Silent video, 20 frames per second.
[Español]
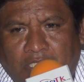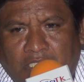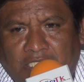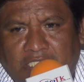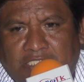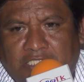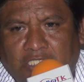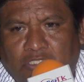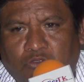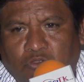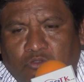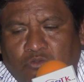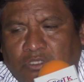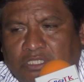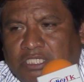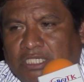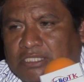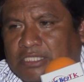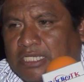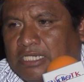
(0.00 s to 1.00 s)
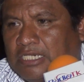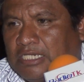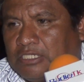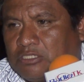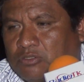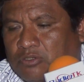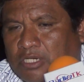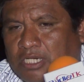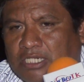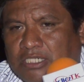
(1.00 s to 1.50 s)
Instituto Estatal
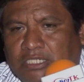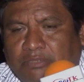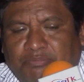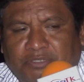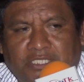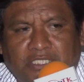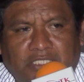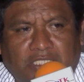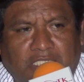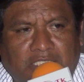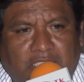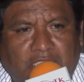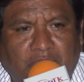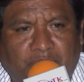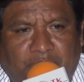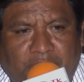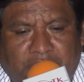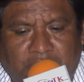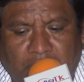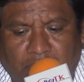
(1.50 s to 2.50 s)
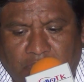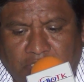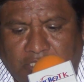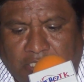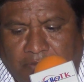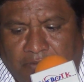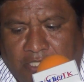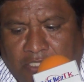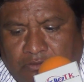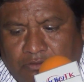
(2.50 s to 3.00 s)
Electoral, el representante del Partido del
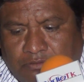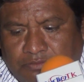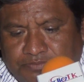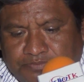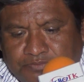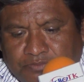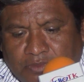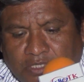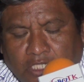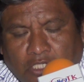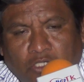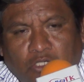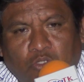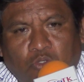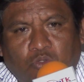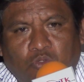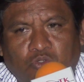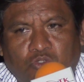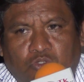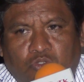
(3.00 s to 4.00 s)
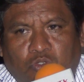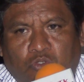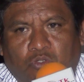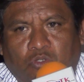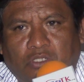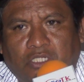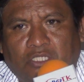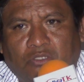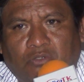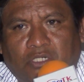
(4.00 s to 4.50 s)
Trabajo, junto
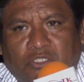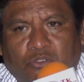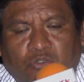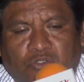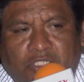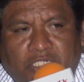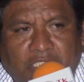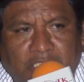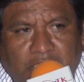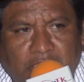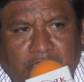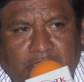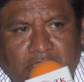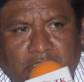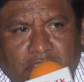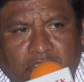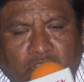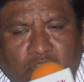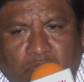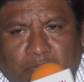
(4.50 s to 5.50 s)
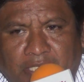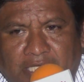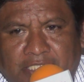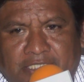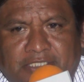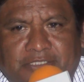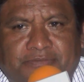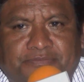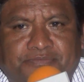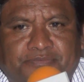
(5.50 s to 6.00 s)
con Eduardo Reyes
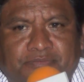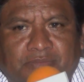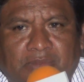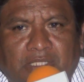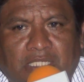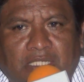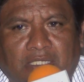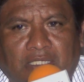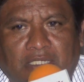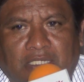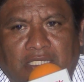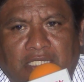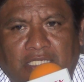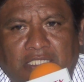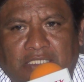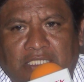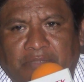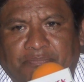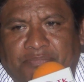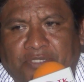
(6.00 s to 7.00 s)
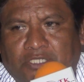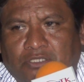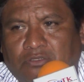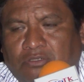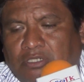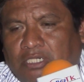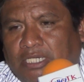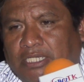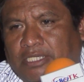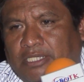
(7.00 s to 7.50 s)
Tomás, que es la
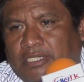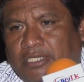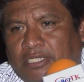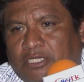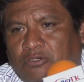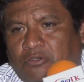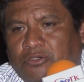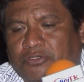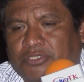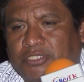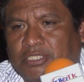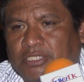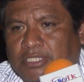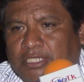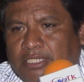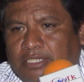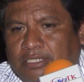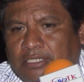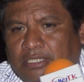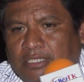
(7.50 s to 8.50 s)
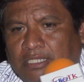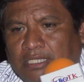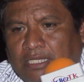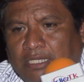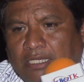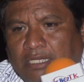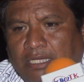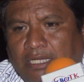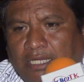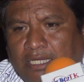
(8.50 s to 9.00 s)
persona que coordina
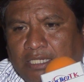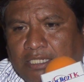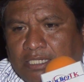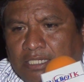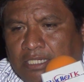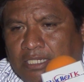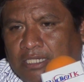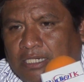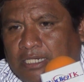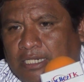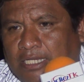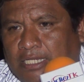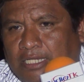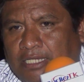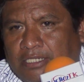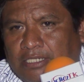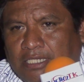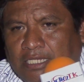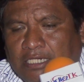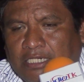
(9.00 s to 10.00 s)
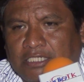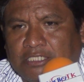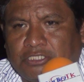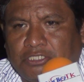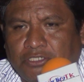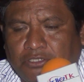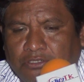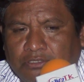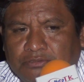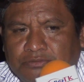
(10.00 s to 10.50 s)
aquí la
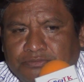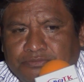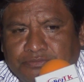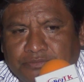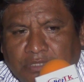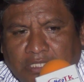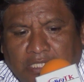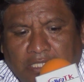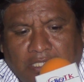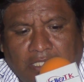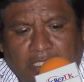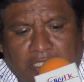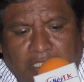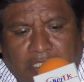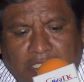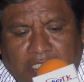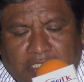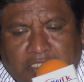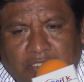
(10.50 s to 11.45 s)
elección en